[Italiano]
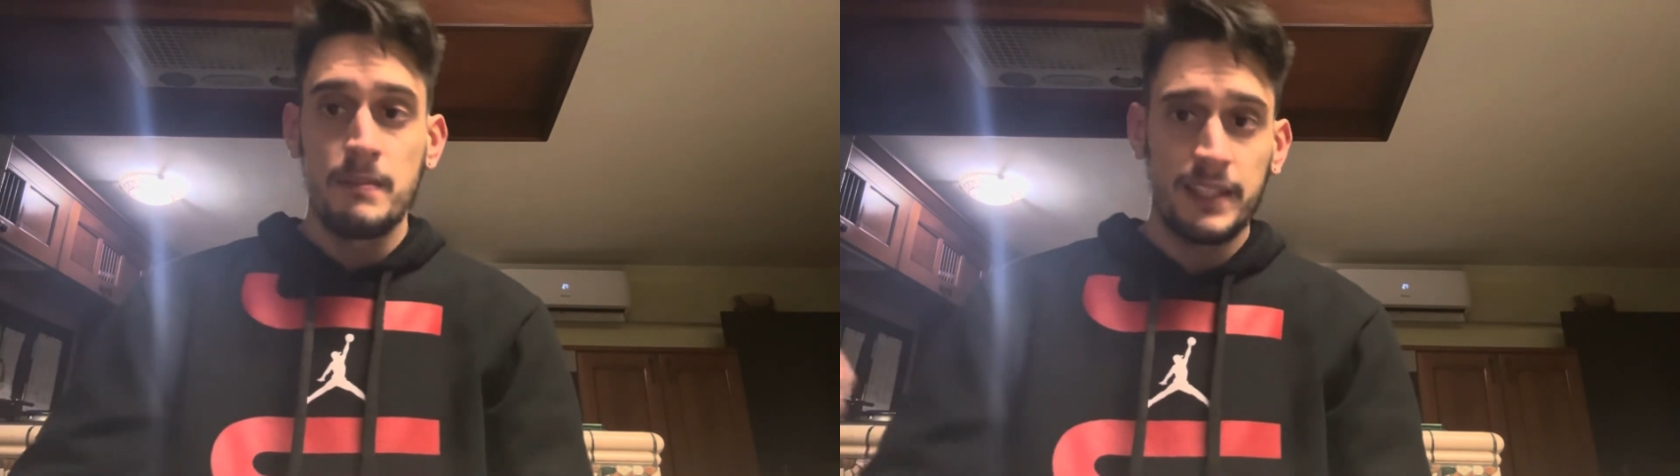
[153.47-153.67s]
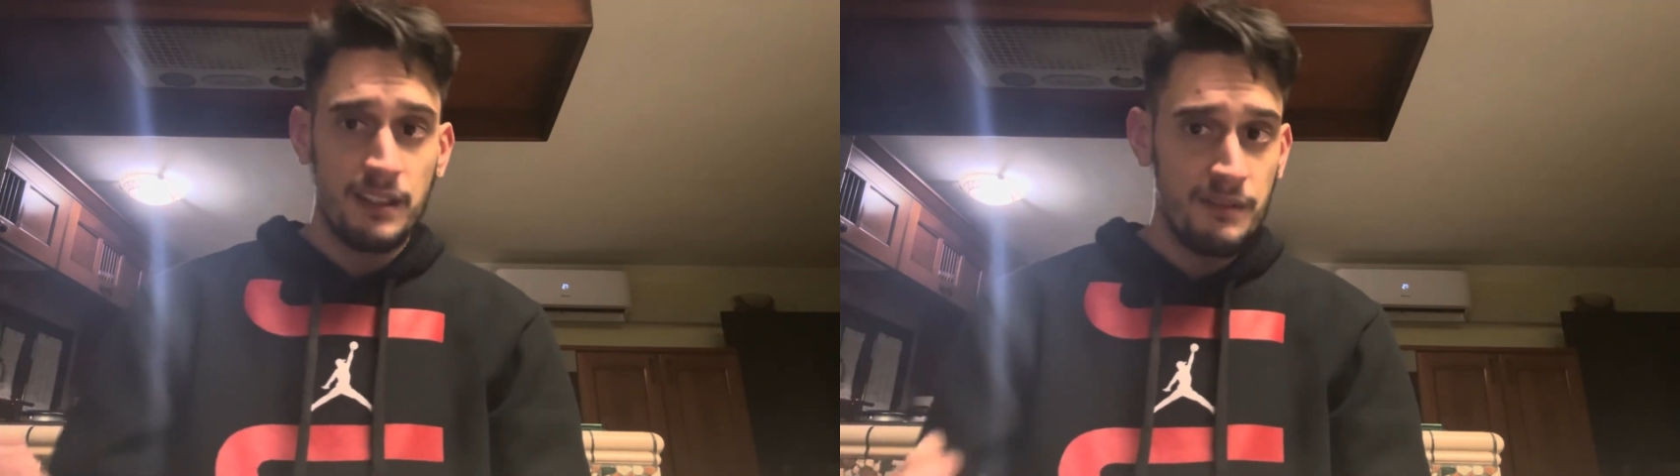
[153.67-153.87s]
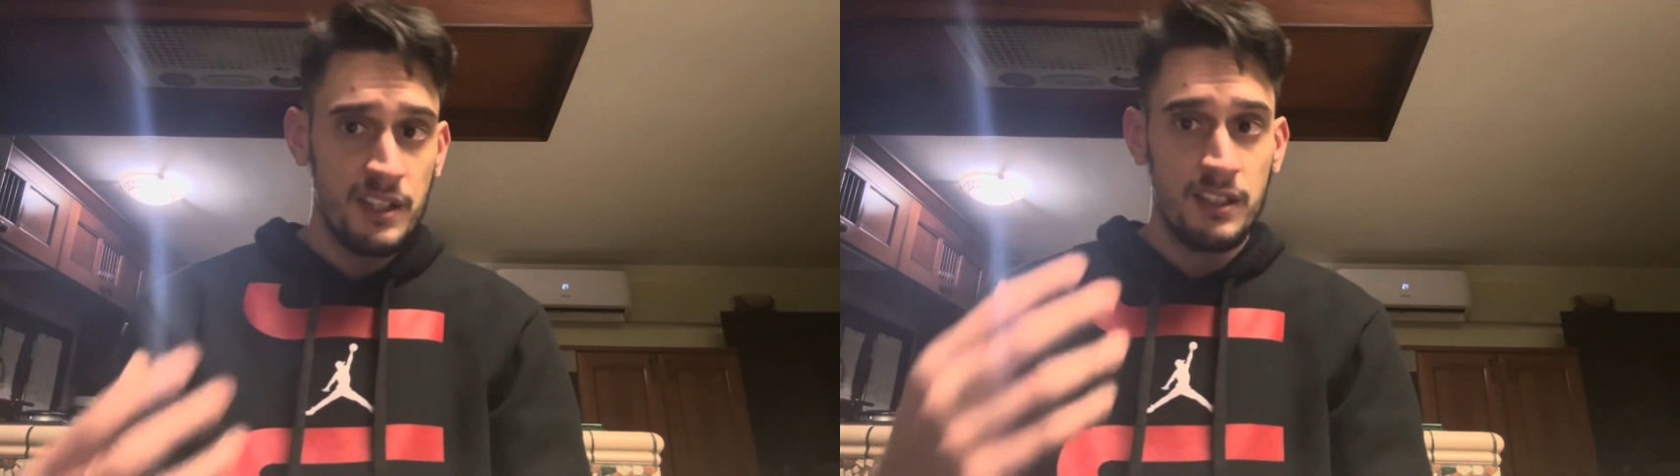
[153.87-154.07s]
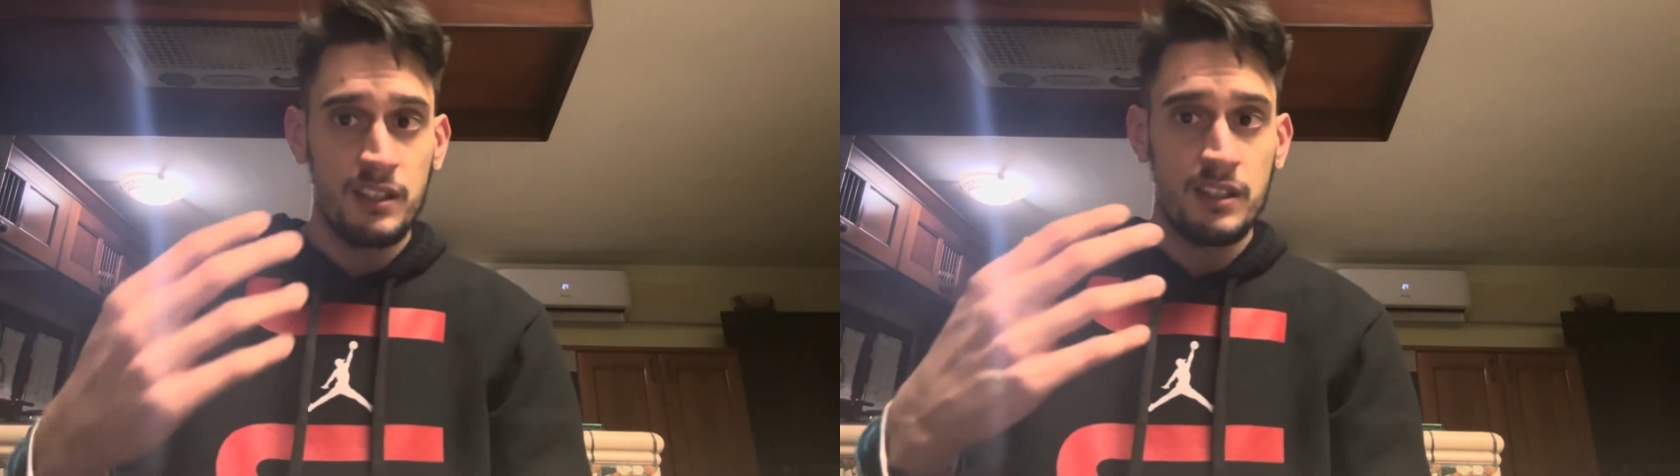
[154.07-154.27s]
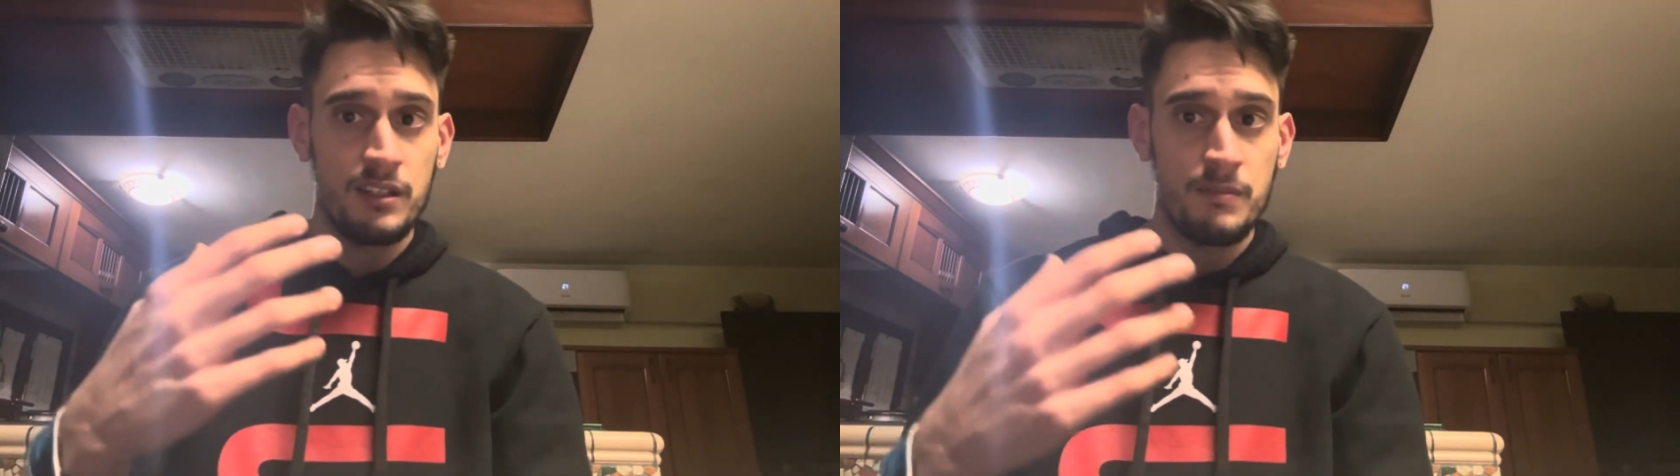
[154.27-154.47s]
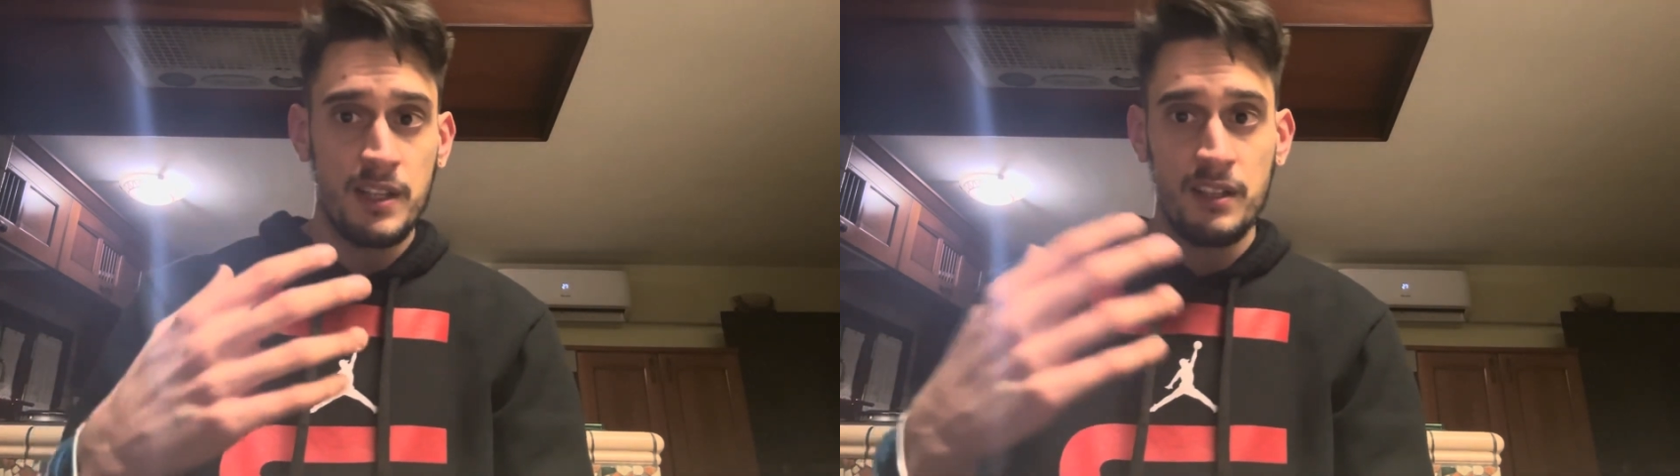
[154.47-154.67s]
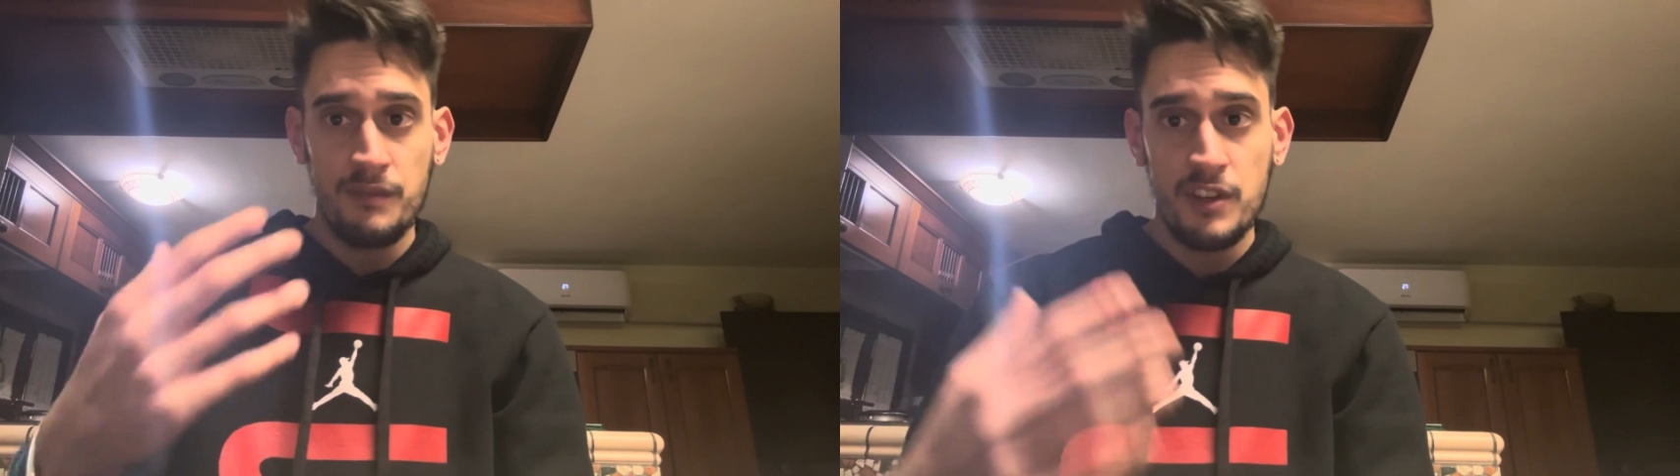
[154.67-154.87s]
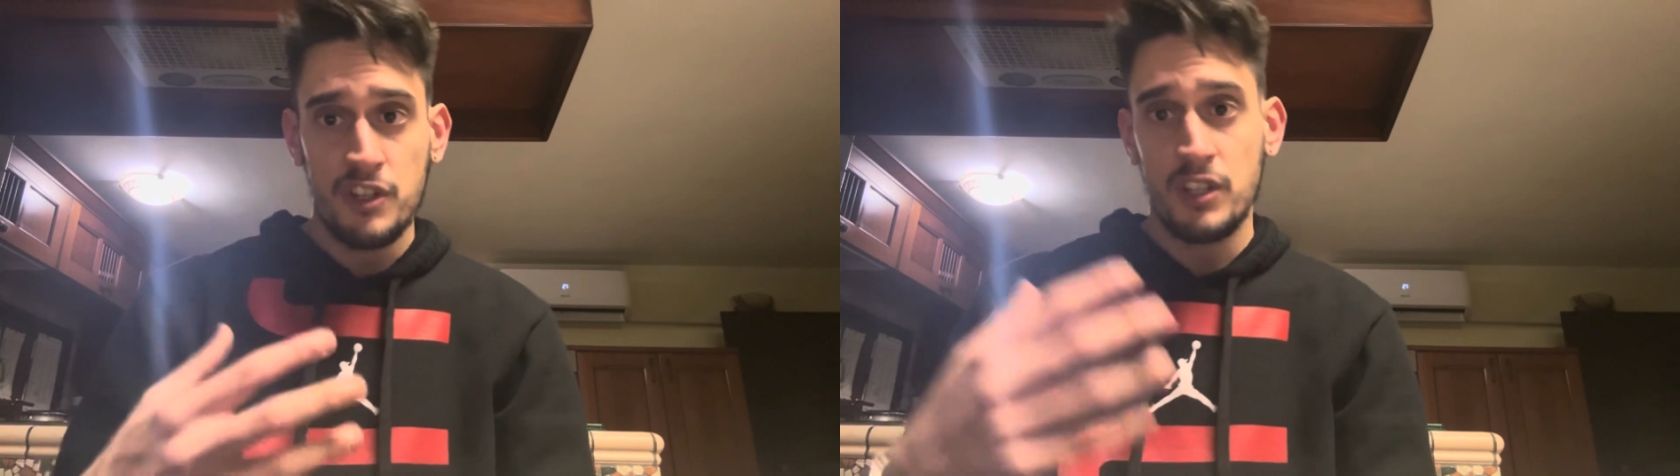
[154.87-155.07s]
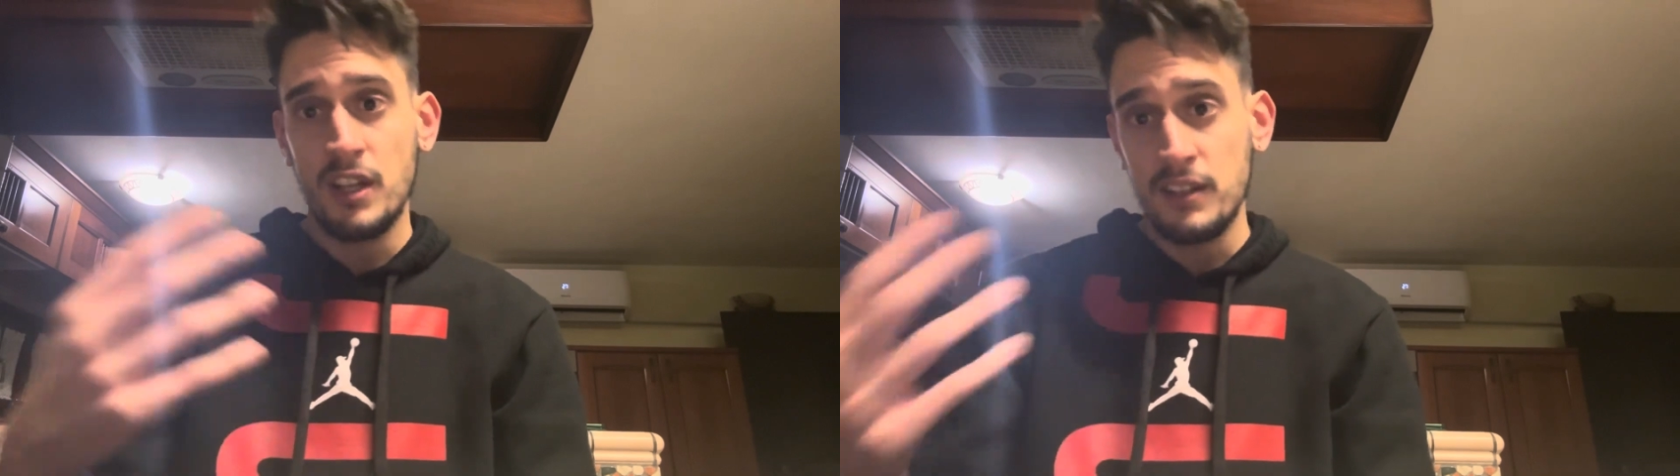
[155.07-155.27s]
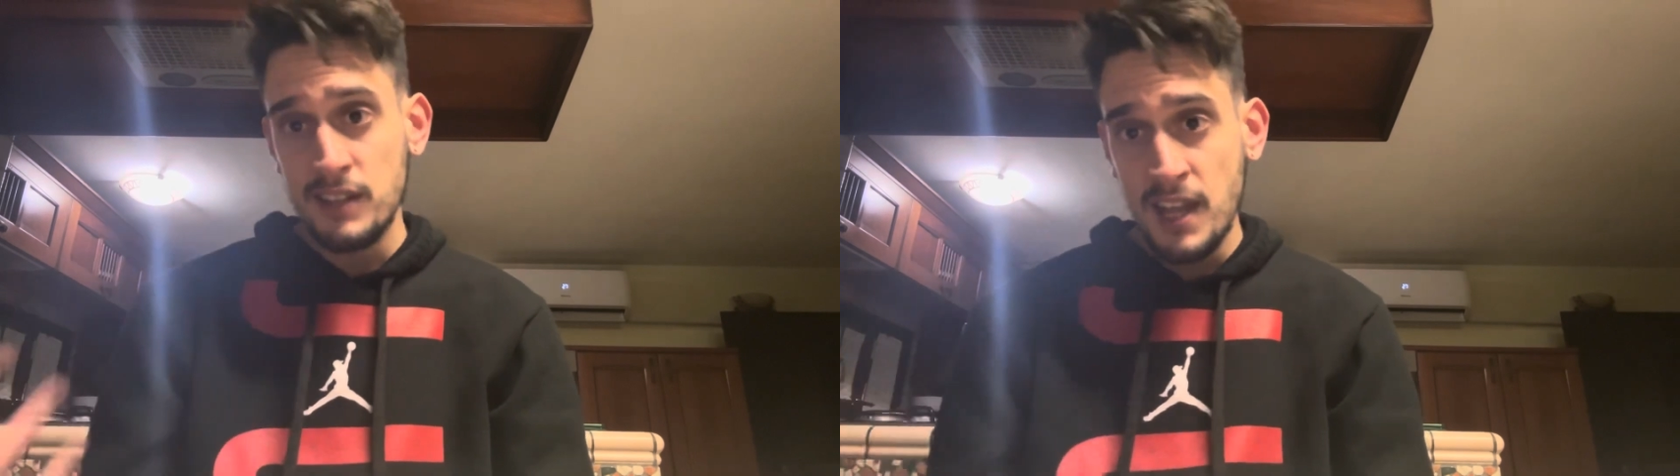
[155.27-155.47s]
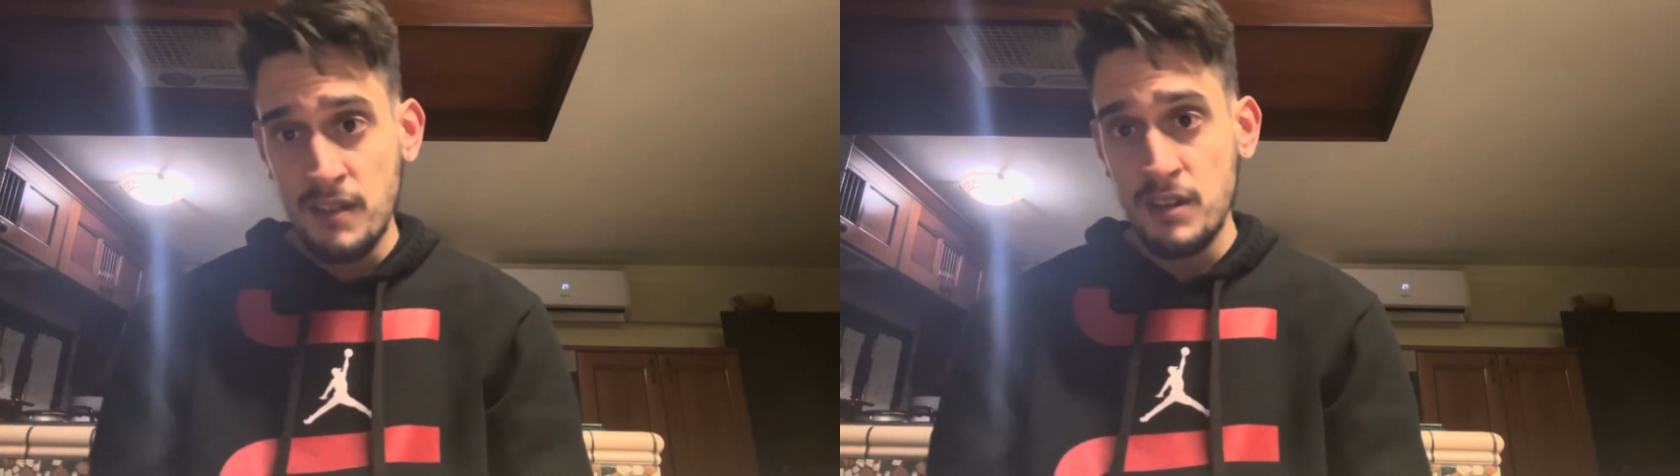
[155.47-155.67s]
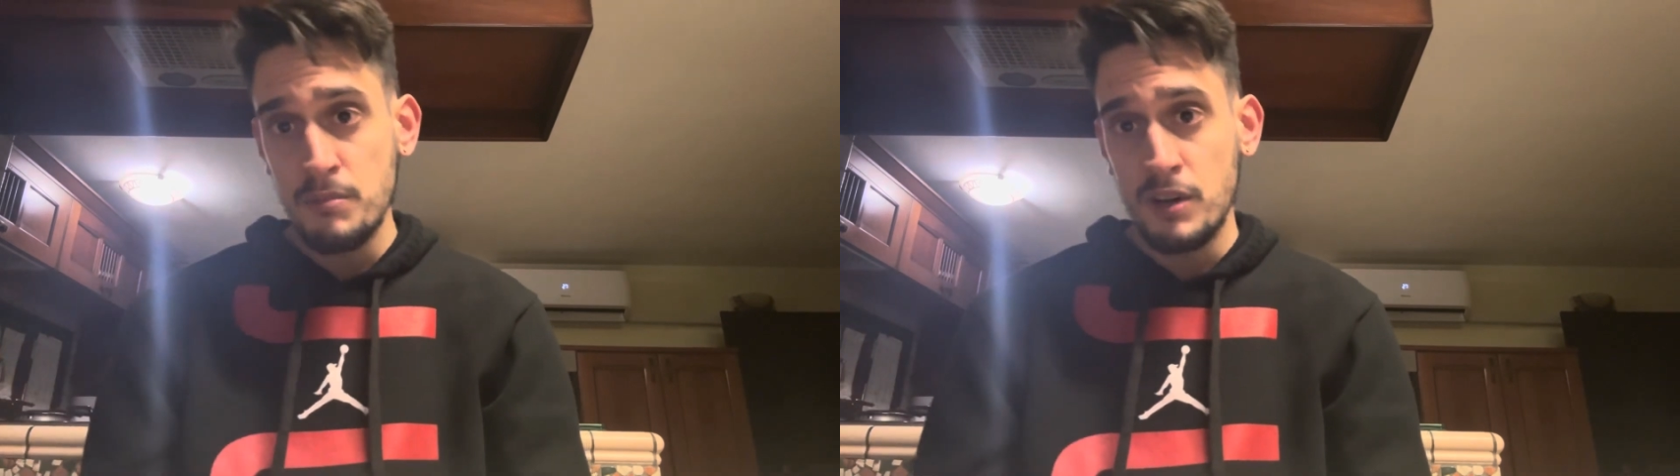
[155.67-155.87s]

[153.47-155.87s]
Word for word: mentre, invece Daredevil,